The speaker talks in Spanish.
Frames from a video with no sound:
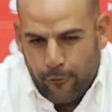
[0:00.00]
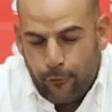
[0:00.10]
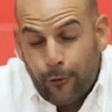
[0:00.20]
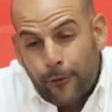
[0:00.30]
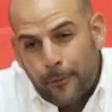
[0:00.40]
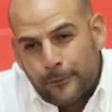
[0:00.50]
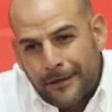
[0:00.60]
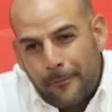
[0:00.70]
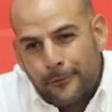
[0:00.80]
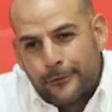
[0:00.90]
Fue algo que
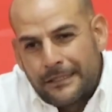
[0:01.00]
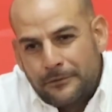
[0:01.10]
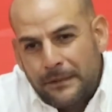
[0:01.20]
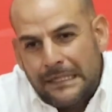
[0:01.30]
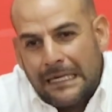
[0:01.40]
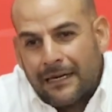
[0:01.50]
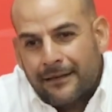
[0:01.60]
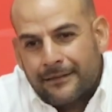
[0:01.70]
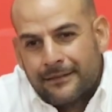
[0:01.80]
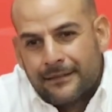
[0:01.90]
buscamos no transmitir.
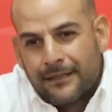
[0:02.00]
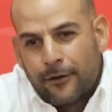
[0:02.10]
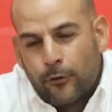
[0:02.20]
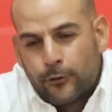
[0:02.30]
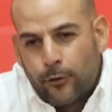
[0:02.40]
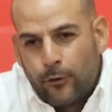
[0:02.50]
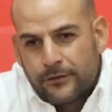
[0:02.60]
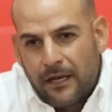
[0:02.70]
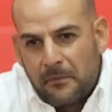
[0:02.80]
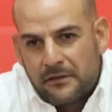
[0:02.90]
Con todos
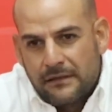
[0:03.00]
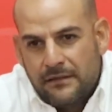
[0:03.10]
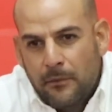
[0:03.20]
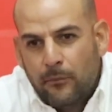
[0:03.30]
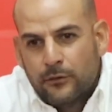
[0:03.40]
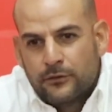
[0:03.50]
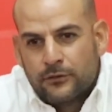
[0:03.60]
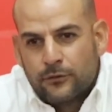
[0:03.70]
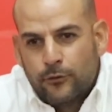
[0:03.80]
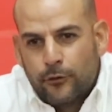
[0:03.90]
los cambios que
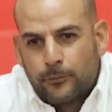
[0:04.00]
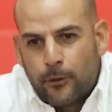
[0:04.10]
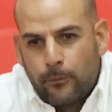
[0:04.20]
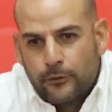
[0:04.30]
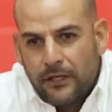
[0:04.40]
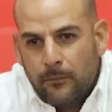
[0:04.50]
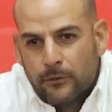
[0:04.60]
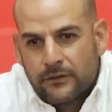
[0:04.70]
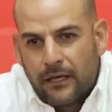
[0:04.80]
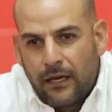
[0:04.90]
hicimos, nos
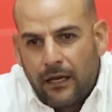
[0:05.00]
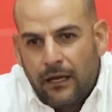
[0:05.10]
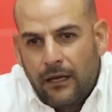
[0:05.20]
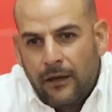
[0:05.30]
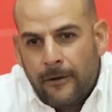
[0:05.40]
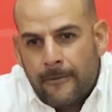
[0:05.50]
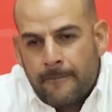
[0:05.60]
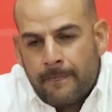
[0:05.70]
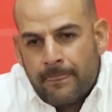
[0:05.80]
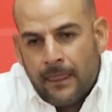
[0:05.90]
propusimos que
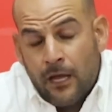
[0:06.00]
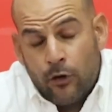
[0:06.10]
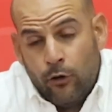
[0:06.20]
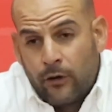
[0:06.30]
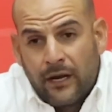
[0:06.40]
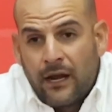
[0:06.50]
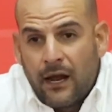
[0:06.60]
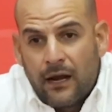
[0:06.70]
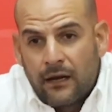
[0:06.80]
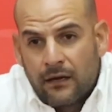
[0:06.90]
no
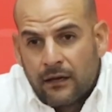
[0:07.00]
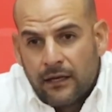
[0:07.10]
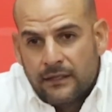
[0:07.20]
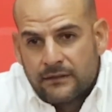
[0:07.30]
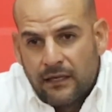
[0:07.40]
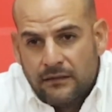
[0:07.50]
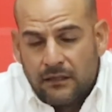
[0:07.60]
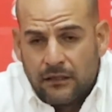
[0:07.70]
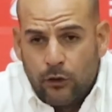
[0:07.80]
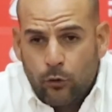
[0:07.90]
generar esa
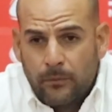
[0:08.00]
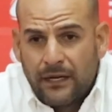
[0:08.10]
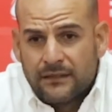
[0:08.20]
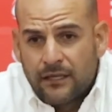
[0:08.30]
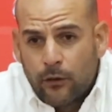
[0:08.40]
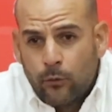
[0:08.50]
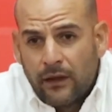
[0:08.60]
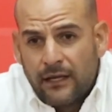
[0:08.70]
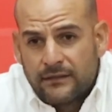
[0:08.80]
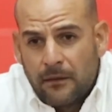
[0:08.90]
incertidumbre, esa
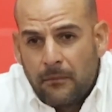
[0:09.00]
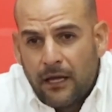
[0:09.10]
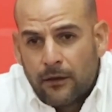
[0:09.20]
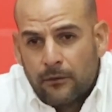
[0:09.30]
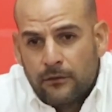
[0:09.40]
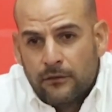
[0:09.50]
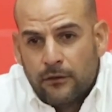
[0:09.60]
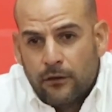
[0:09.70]
duda, ese miedo